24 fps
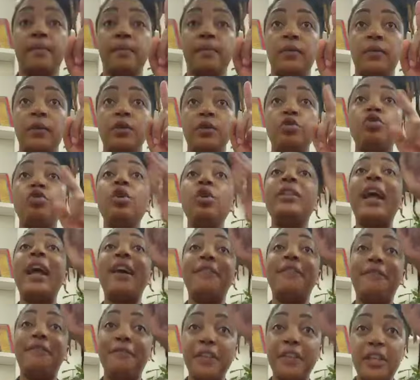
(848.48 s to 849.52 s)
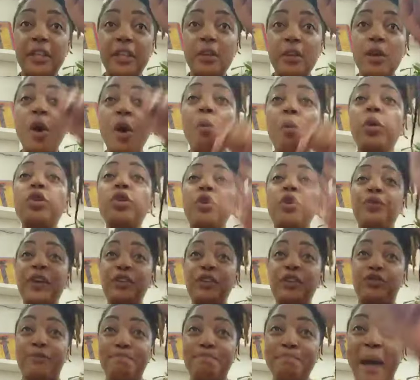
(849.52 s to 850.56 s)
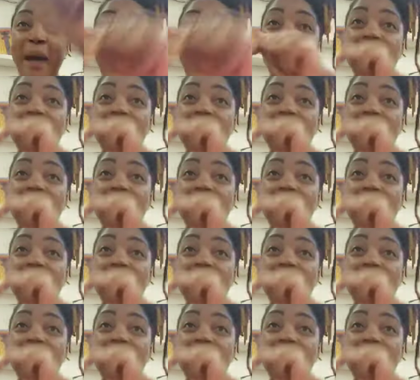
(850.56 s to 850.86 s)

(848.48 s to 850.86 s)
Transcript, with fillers: sur ta vie pour te fait du mal,